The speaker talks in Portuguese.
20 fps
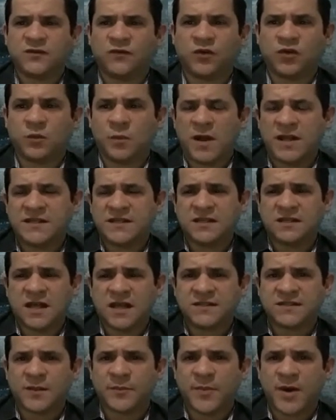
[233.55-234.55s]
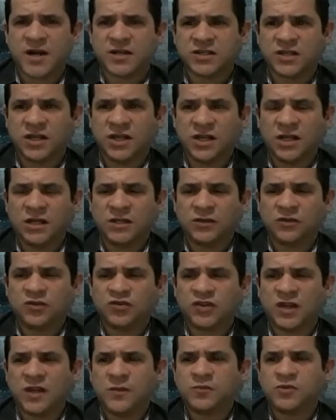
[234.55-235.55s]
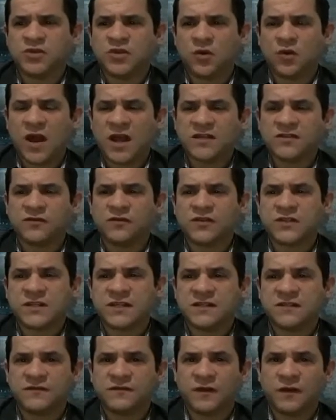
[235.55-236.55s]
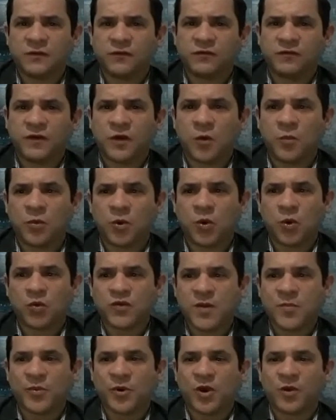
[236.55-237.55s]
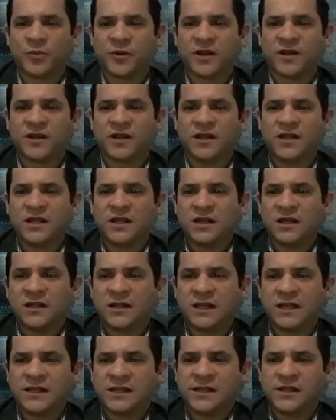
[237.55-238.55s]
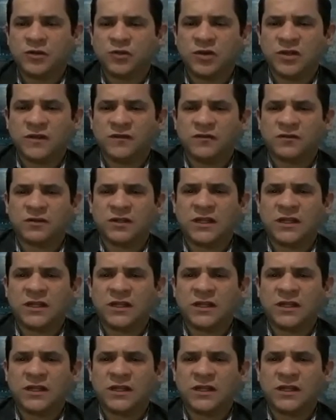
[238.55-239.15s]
Eu vou mais citar essa parte dos crimes e o resto vocês ficam por conta própria, lendo o livro.